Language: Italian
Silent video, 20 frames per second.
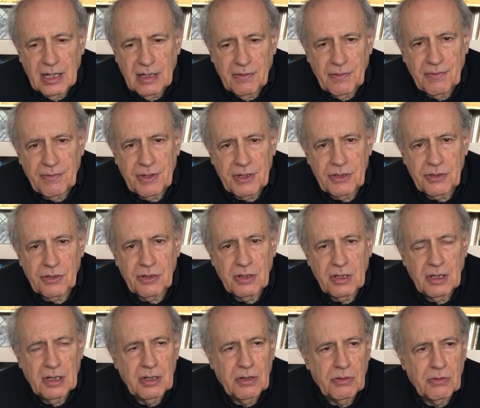vi faccio
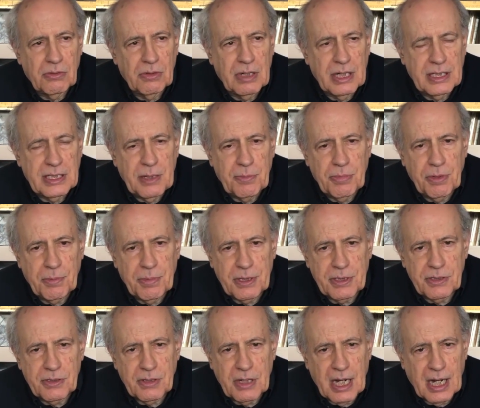un esempio
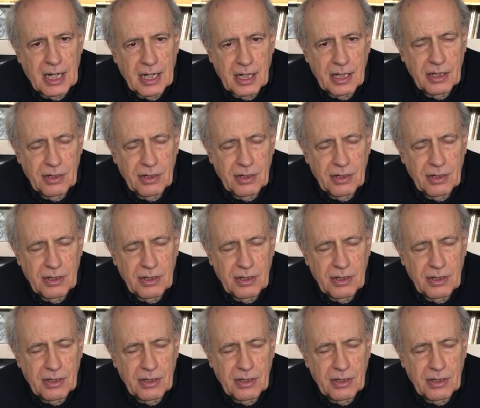personale.